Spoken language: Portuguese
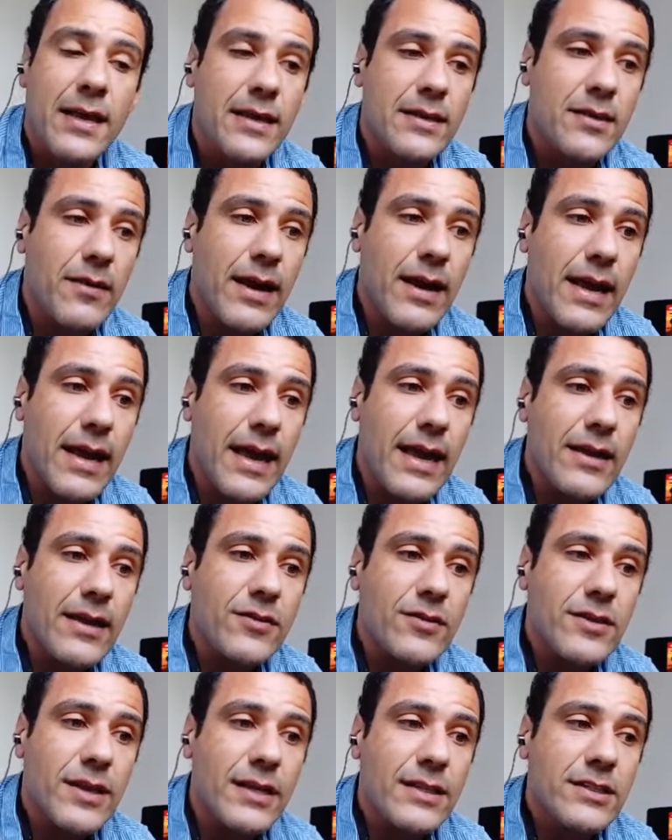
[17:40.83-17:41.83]
Então é, é
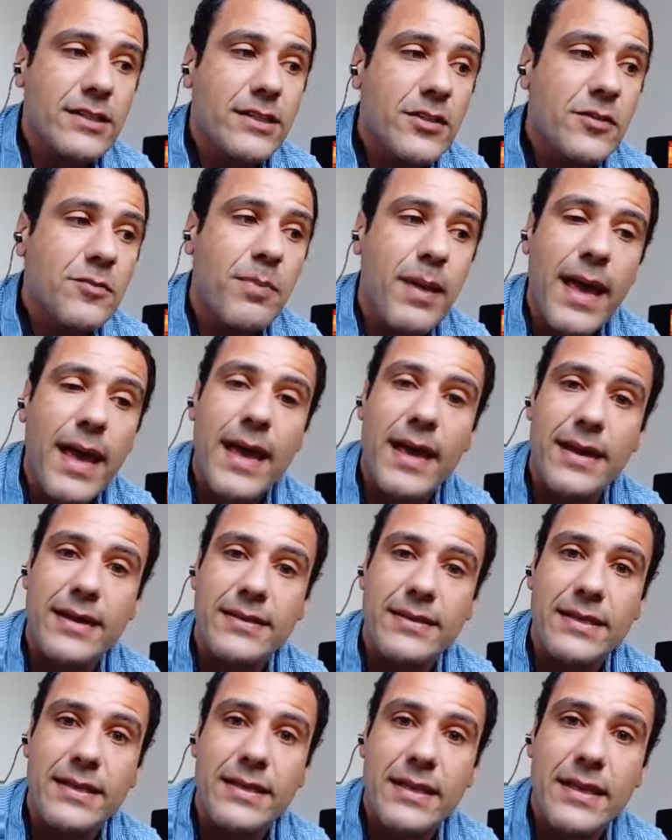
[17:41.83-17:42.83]
isso que a gente espera,
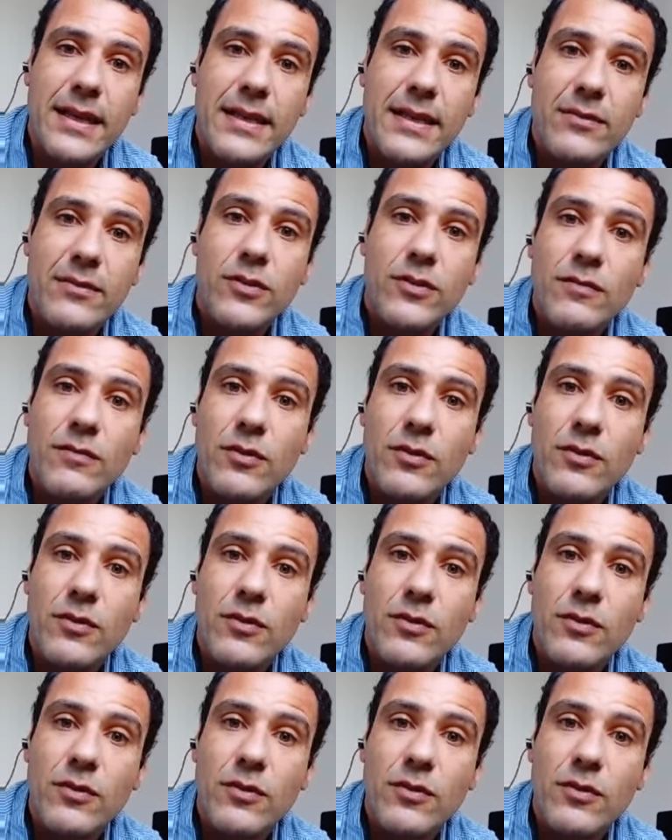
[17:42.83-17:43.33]
assim, no,